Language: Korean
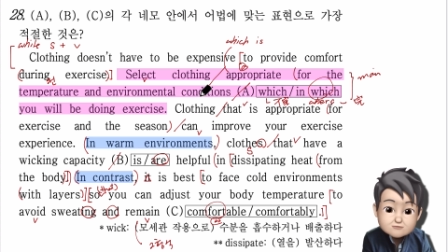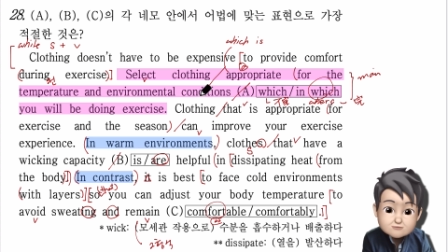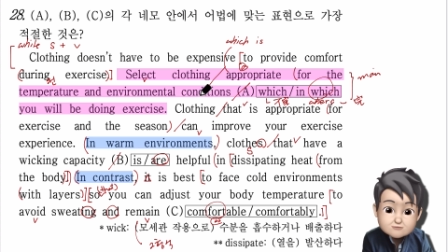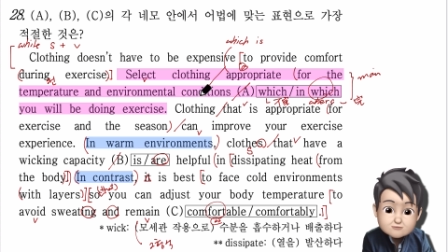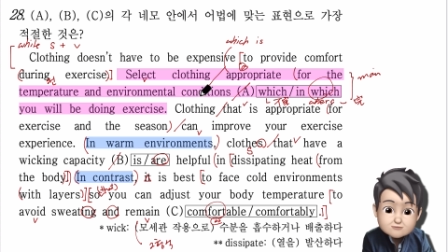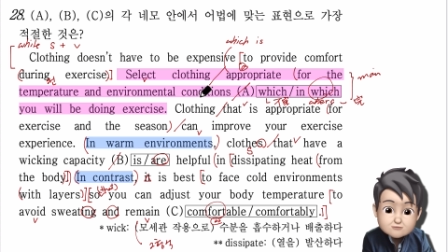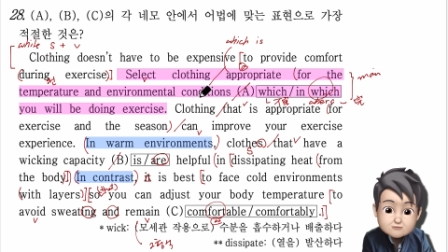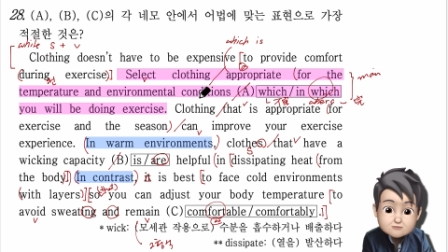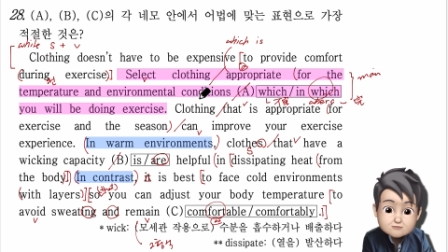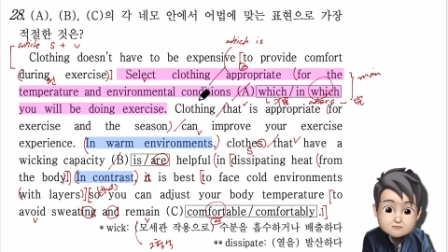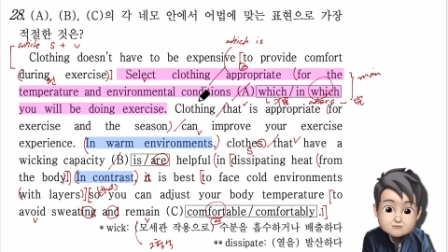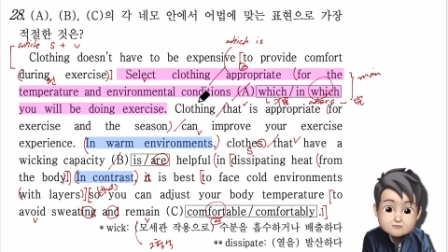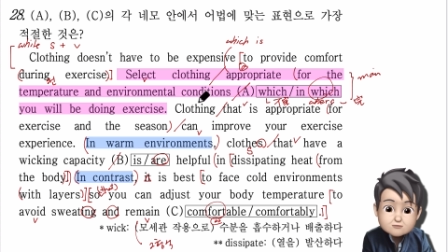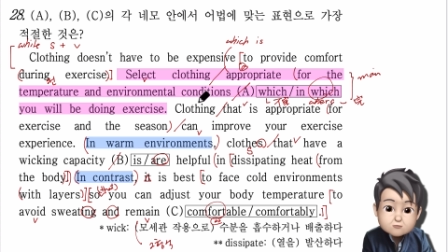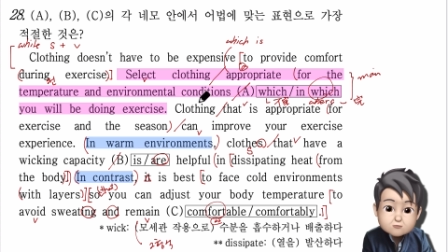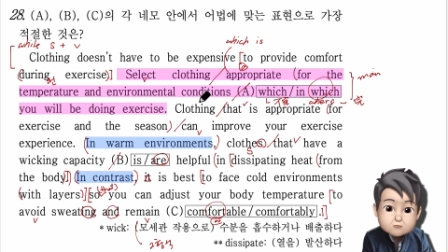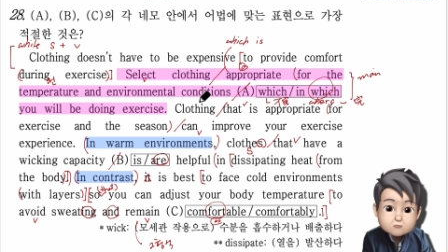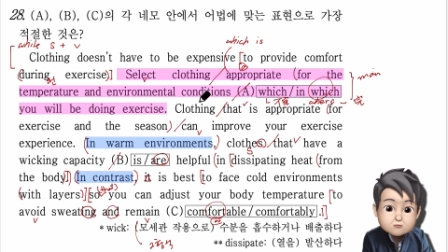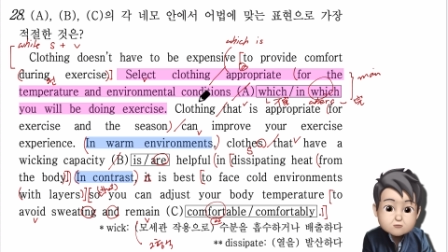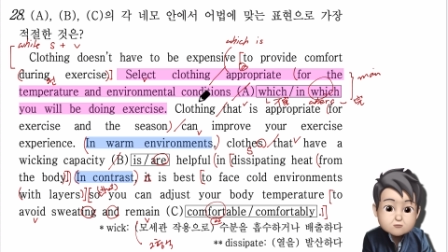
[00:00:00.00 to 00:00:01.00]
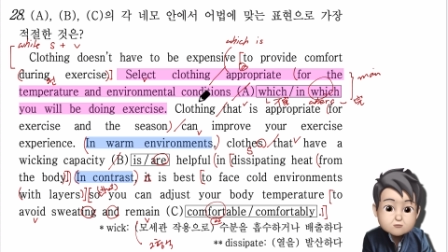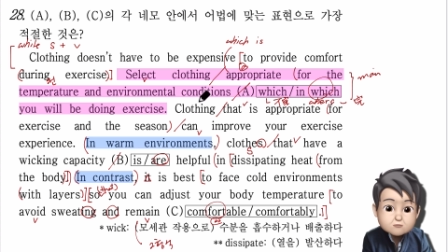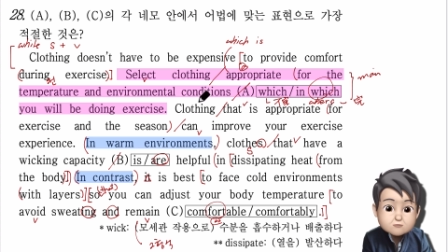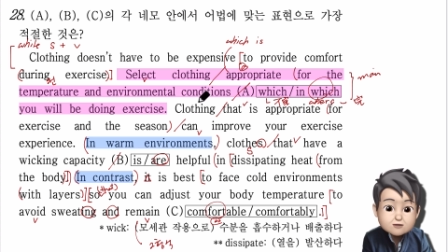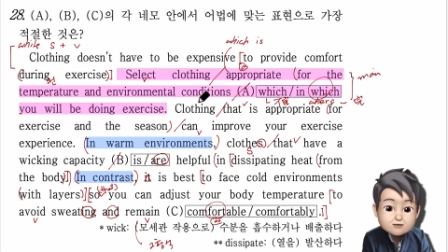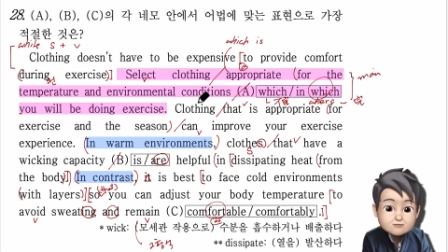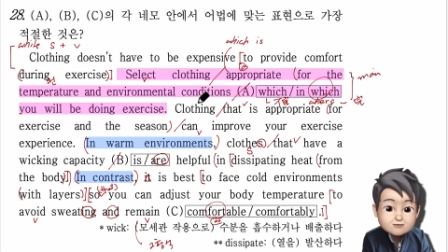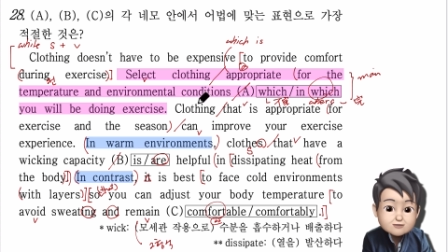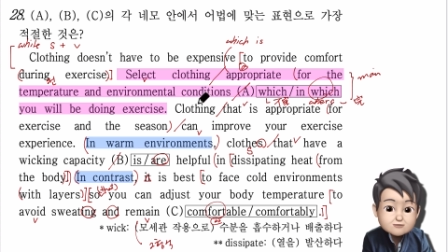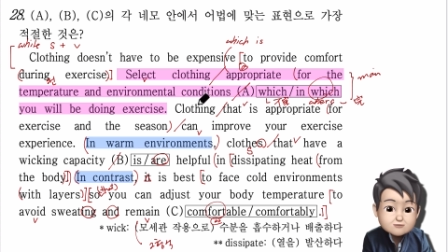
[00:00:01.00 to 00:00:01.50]
어? 온도와
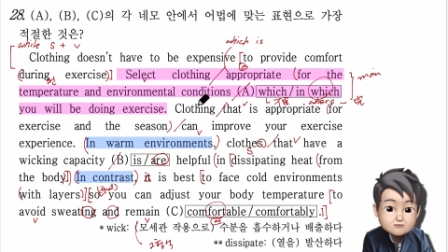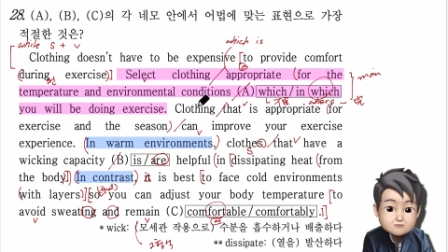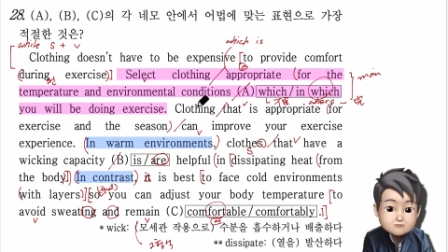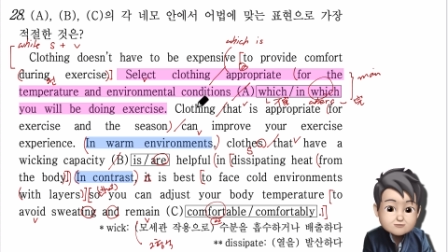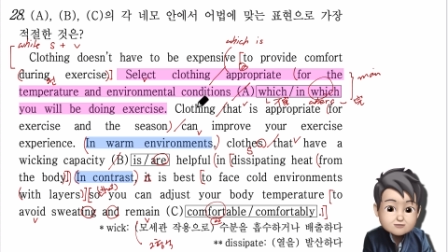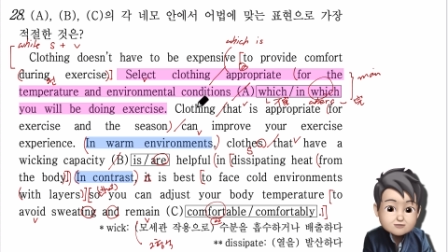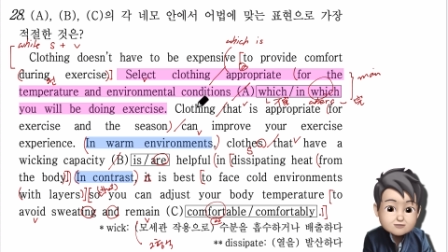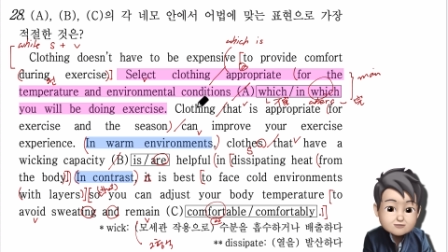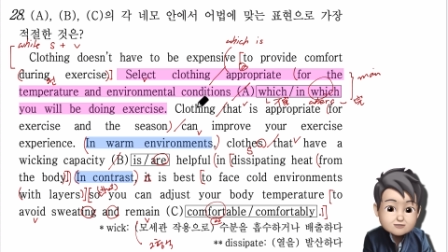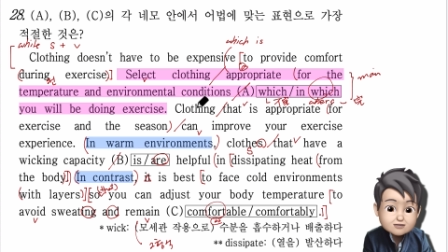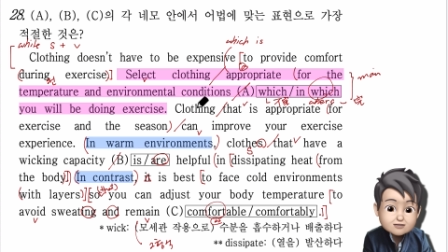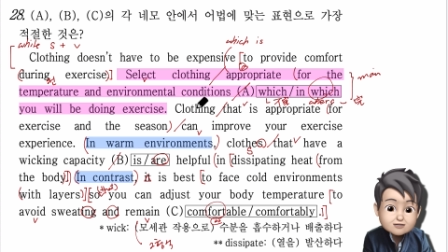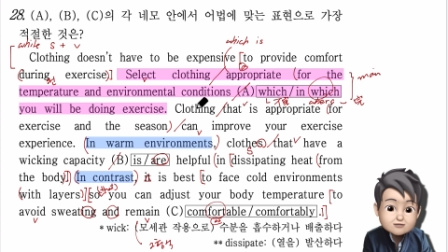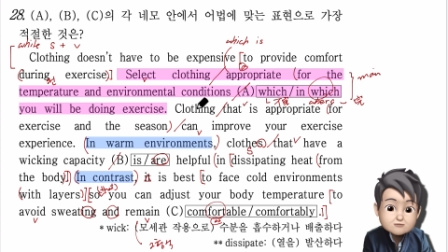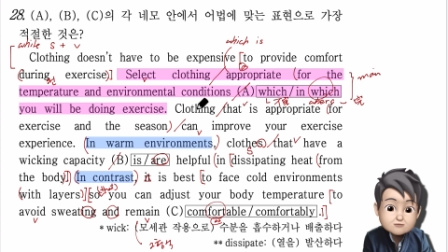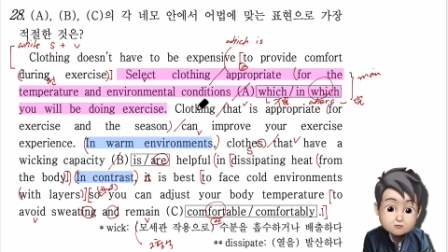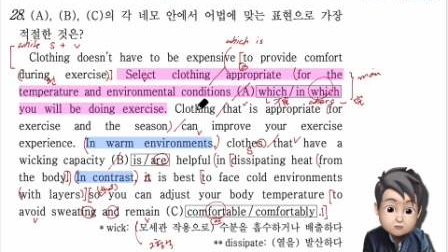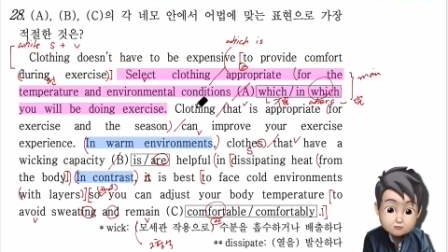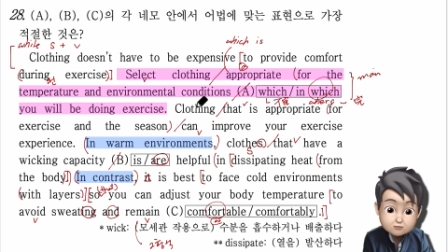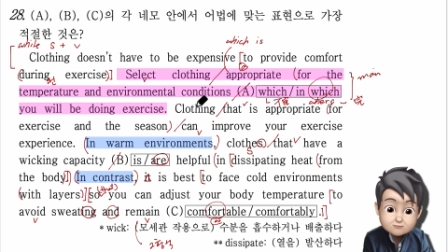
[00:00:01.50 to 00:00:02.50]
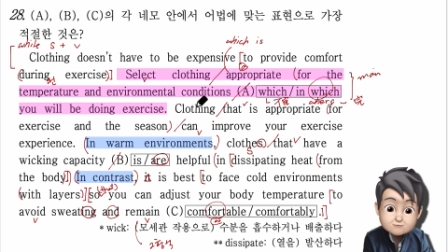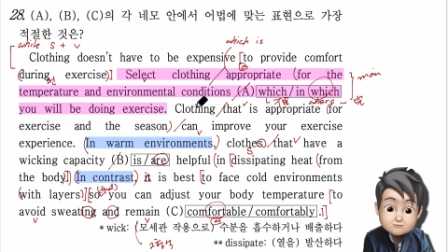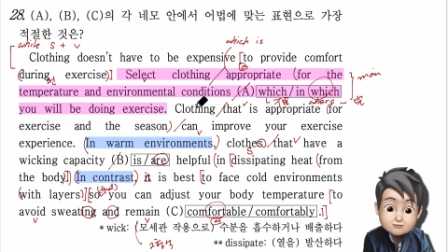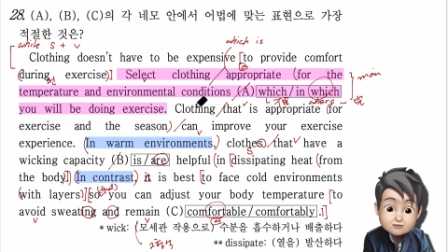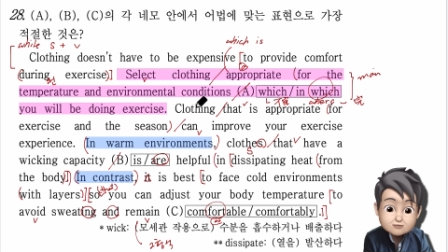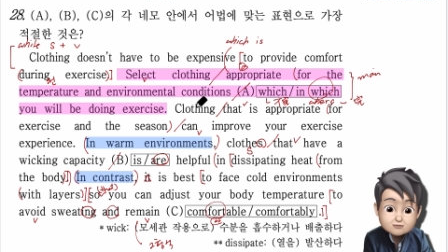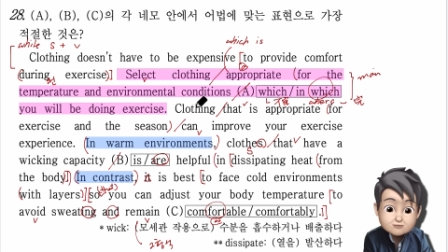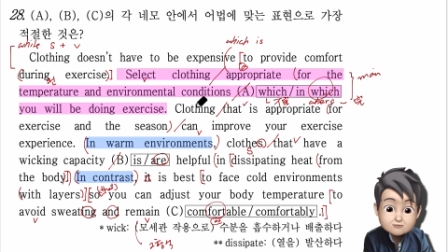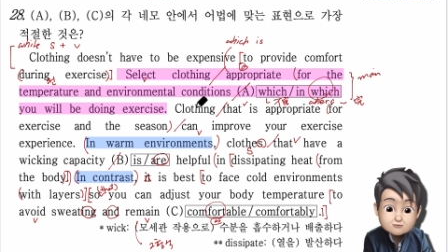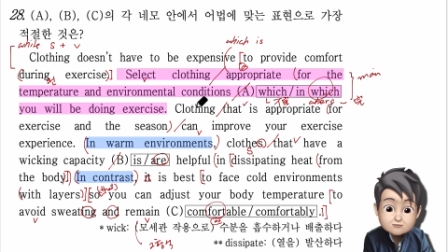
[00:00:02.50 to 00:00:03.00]
환경 상태에
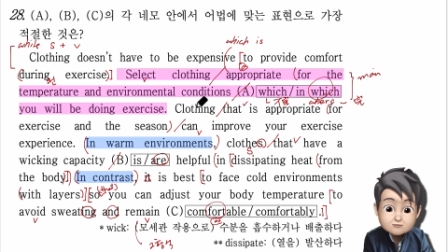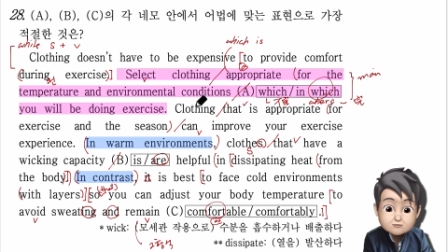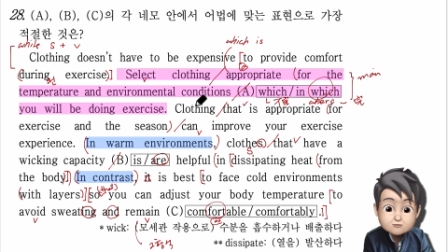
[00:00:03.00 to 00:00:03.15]
적합한